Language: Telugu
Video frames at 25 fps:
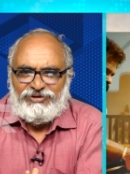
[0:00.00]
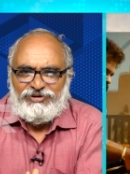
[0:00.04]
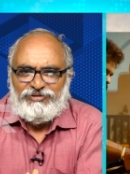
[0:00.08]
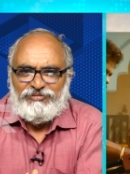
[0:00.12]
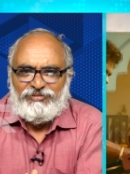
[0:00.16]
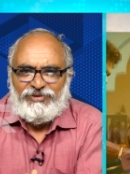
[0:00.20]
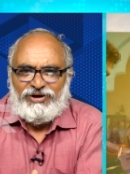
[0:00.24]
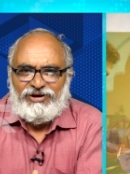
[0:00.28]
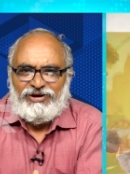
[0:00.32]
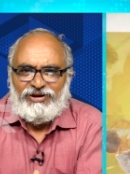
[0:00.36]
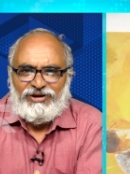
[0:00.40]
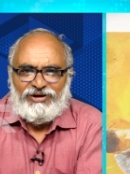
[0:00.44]

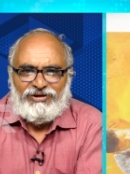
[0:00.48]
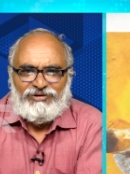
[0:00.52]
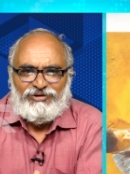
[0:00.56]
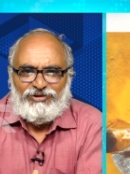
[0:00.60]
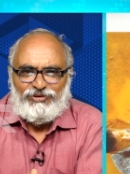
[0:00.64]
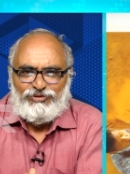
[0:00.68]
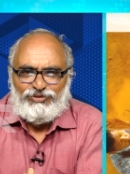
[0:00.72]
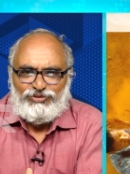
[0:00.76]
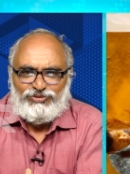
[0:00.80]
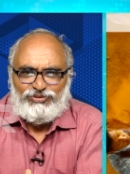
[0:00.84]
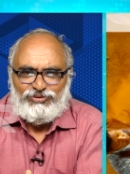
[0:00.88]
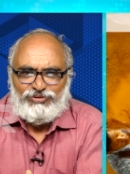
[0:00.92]
సినిమా ఎలా
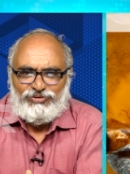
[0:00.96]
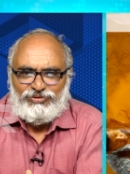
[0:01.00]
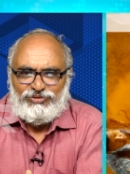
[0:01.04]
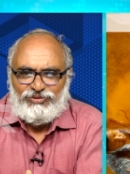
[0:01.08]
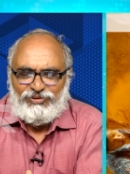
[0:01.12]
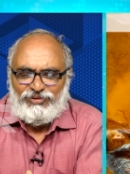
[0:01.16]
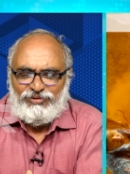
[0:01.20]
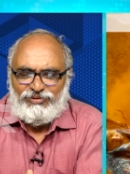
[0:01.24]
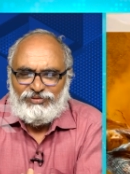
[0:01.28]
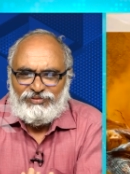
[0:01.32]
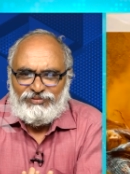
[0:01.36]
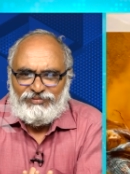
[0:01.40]

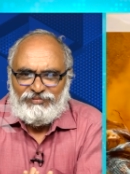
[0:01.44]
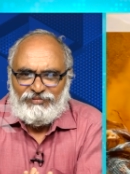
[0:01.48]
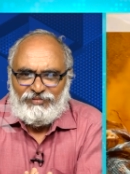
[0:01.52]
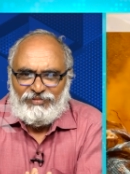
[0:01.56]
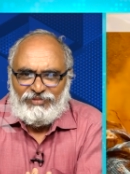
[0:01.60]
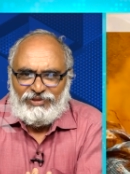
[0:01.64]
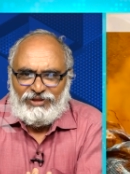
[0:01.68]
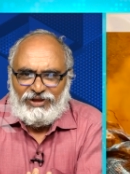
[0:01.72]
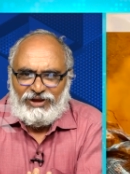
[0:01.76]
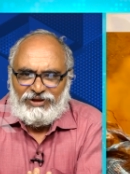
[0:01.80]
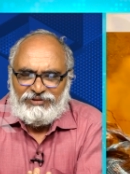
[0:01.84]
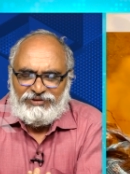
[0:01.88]
నడుస్తుందో
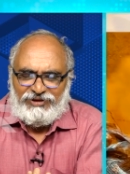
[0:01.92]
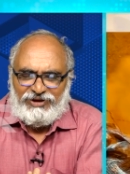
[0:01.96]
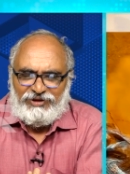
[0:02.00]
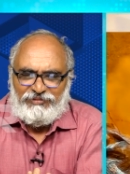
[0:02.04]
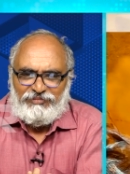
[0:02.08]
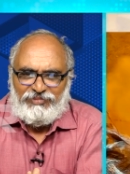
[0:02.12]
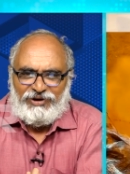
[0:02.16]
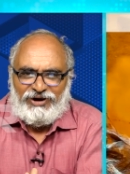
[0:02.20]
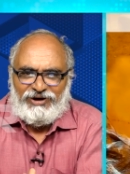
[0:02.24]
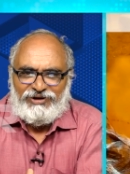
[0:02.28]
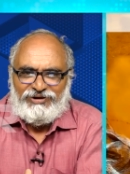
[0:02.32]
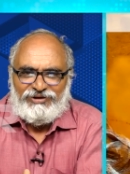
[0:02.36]
అదే
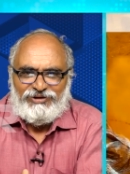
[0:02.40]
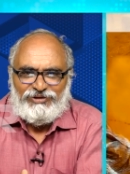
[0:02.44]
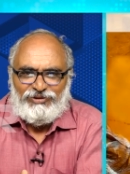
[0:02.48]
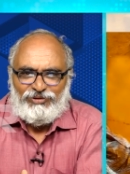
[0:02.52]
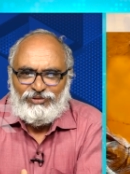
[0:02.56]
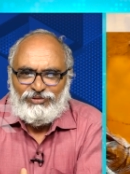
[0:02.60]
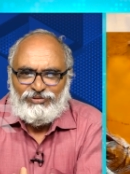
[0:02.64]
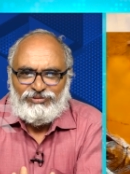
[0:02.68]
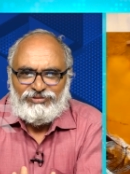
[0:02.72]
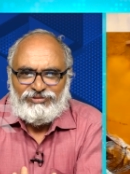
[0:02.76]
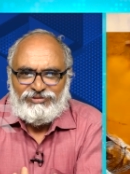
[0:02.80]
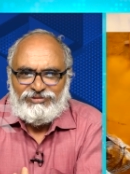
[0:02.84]

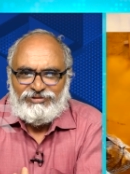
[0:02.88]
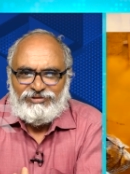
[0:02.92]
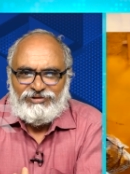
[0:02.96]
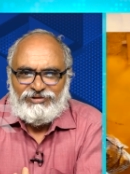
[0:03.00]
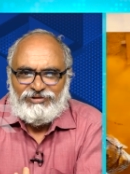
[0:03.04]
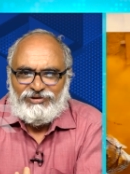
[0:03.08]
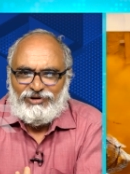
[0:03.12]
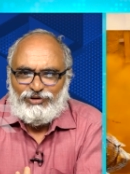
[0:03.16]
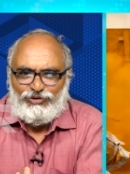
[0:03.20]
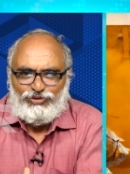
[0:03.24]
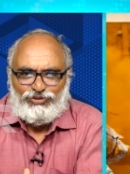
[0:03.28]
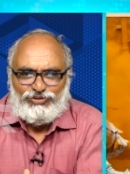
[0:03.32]
బాణీలో
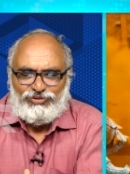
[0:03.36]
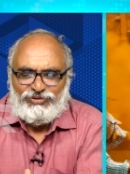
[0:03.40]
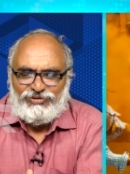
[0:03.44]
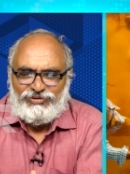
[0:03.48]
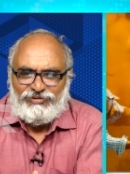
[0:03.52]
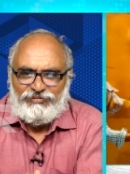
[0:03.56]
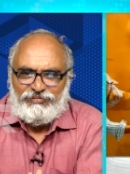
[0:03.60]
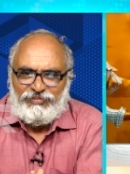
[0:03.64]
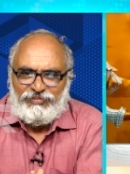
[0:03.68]
నడుస్తుంది